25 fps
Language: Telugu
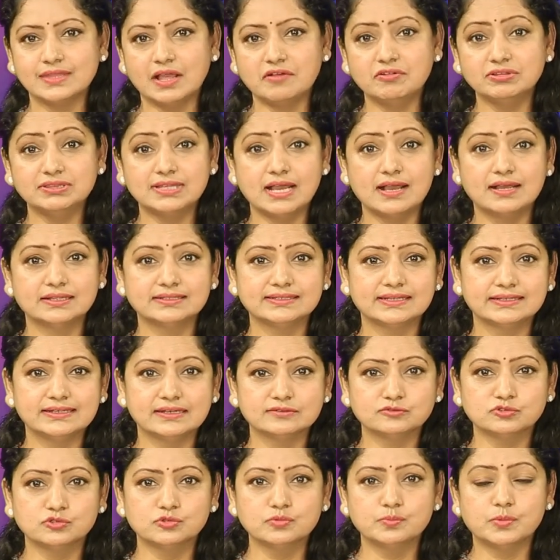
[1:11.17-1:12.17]

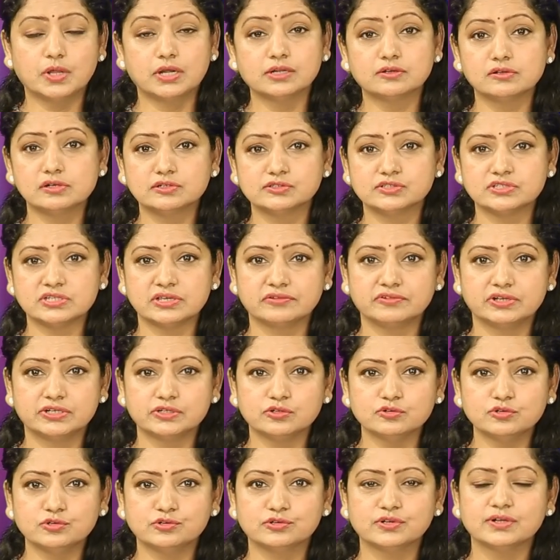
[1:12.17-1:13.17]
నవధాన్యాలకు మొలకలొచ్చే
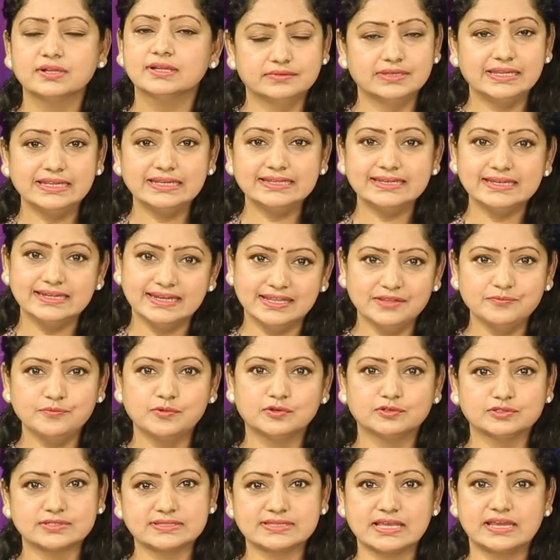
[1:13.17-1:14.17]
వరకు నీటిని
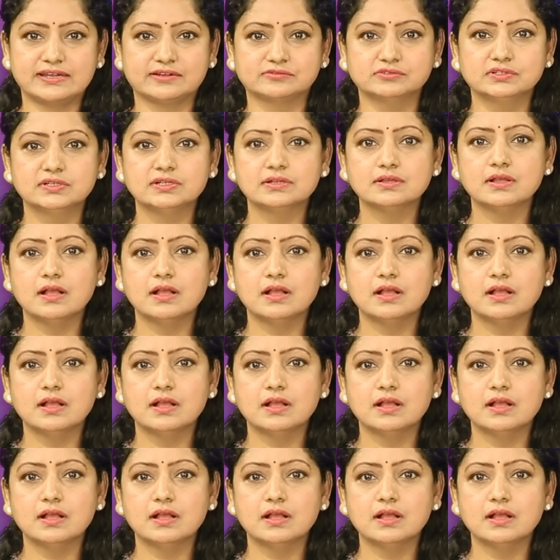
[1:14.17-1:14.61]
పోస్తారు